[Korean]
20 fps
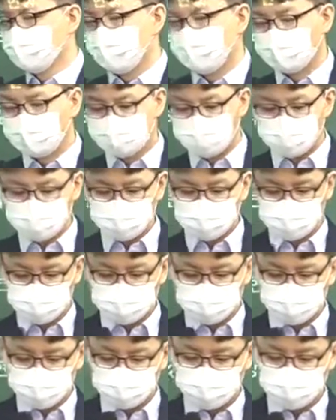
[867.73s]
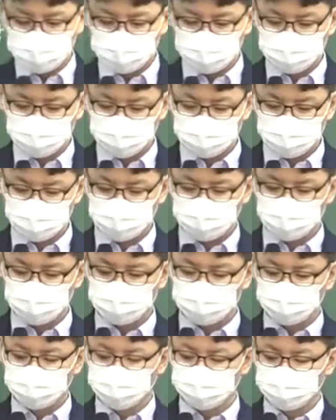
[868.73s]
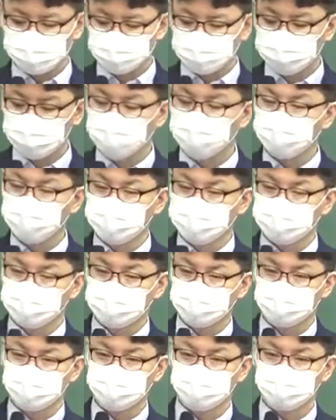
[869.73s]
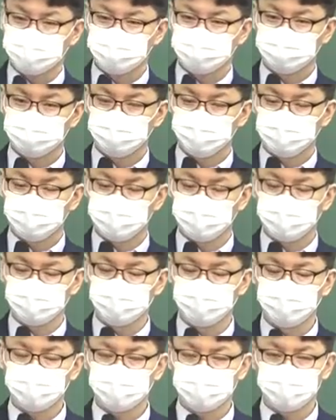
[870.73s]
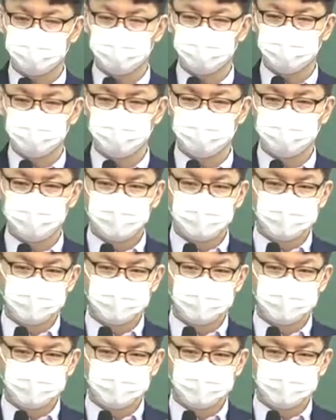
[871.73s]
이 크린스크밍이라는 현상이 발생해요. 이게 어떤 거냐면